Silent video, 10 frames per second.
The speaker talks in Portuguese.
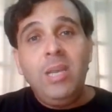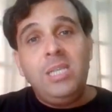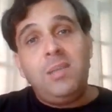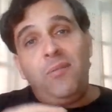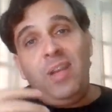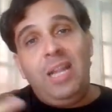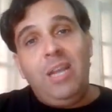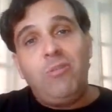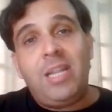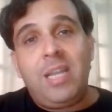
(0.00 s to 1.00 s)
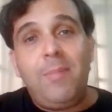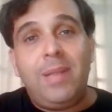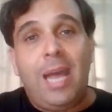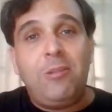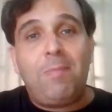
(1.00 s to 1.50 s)
que se filia a um
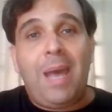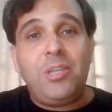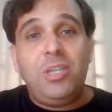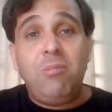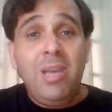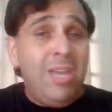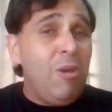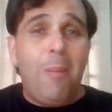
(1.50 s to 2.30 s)
determinado partido e,